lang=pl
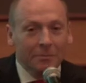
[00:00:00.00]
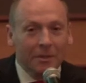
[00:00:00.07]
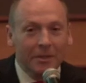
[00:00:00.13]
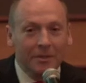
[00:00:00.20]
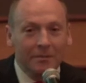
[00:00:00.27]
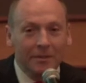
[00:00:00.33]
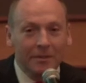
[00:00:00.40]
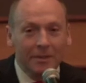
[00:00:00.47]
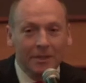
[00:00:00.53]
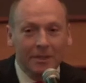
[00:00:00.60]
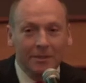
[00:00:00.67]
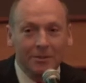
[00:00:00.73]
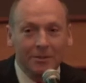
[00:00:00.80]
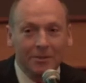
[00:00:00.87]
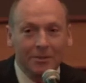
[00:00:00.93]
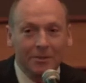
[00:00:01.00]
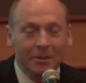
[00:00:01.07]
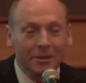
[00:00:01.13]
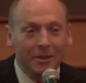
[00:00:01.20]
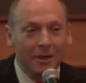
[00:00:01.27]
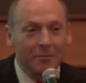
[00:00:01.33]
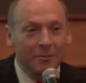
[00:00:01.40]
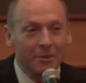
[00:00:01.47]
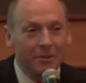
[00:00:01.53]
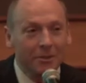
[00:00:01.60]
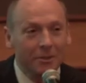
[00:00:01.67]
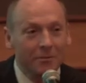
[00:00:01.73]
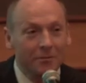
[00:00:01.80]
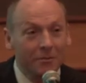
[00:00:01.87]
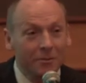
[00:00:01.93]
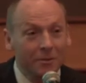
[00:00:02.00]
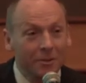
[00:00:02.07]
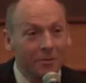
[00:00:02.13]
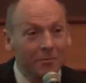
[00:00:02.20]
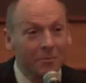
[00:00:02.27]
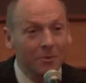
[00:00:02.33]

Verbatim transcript: Państwa zachęcić do tego, abyście otworzyli